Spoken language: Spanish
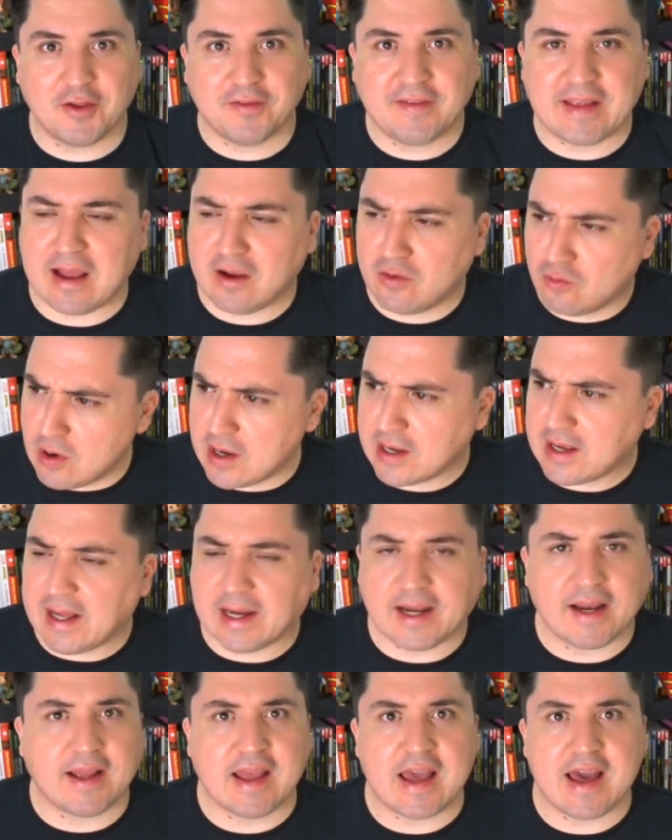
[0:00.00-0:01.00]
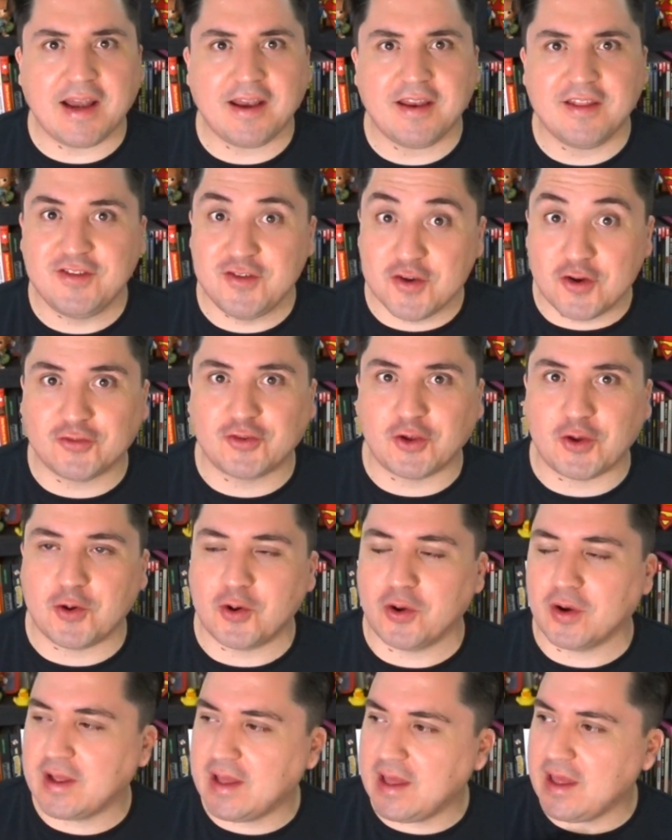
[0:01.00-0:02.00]
Bienvenidos a Cuacarraquear, yo soy
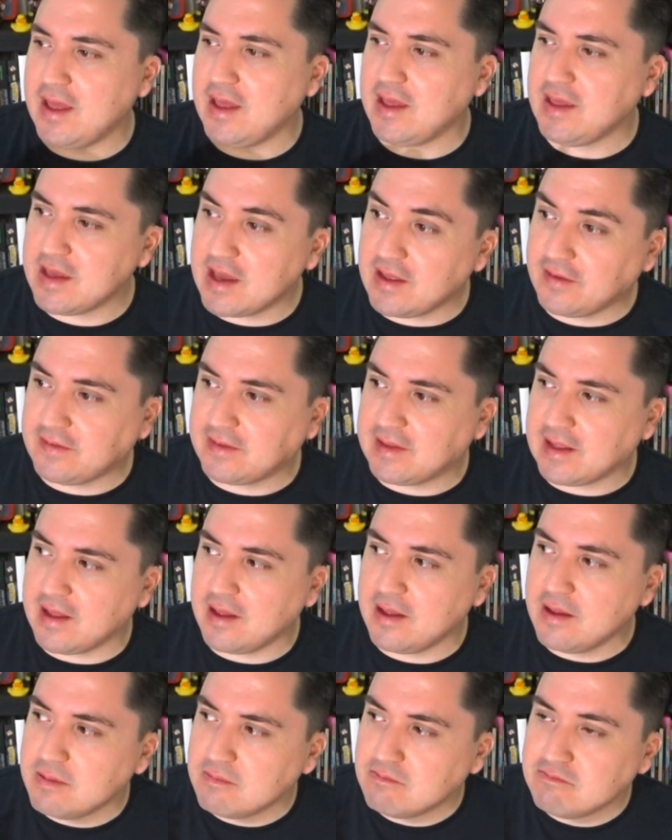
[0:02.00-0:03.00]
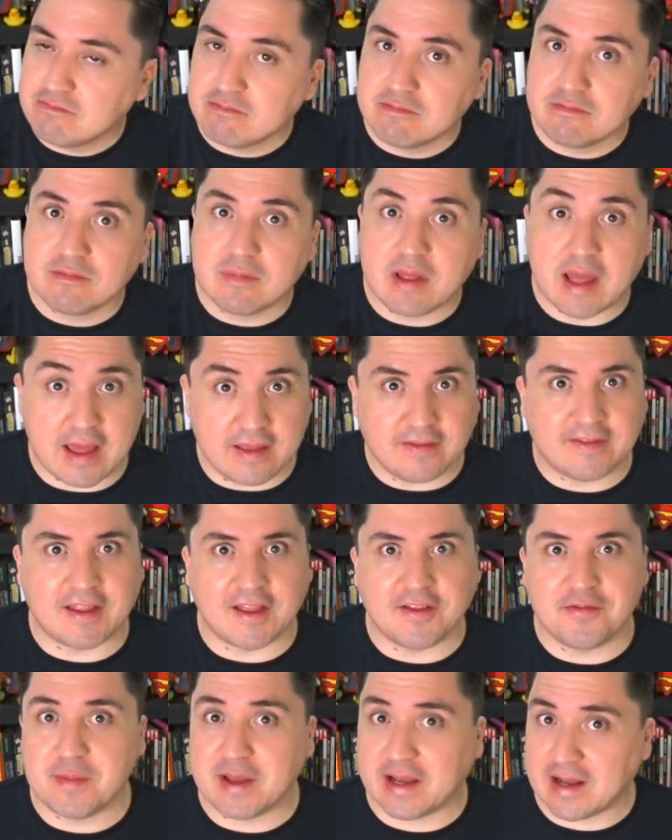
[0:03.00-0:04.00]
Jorge y este,
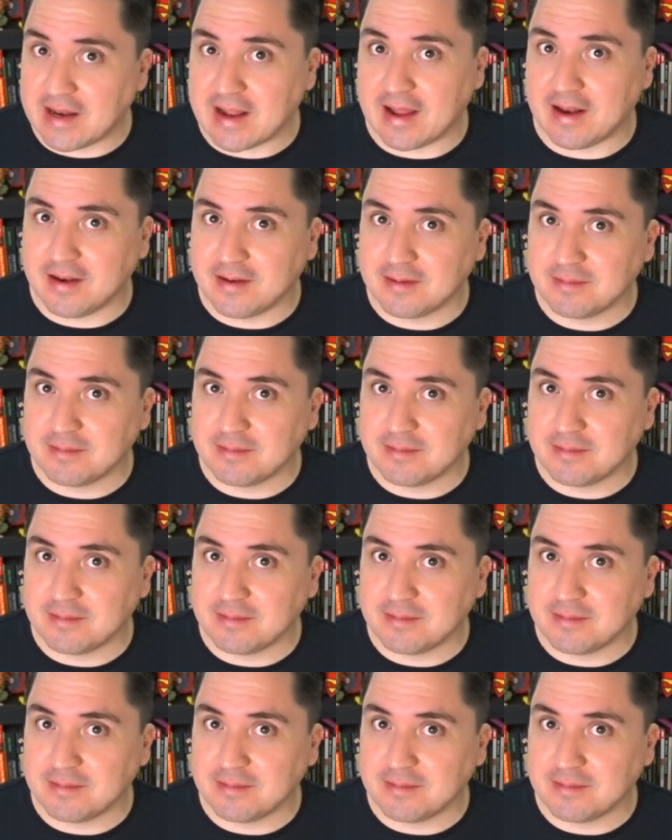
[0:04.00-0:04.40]
este es mi canal.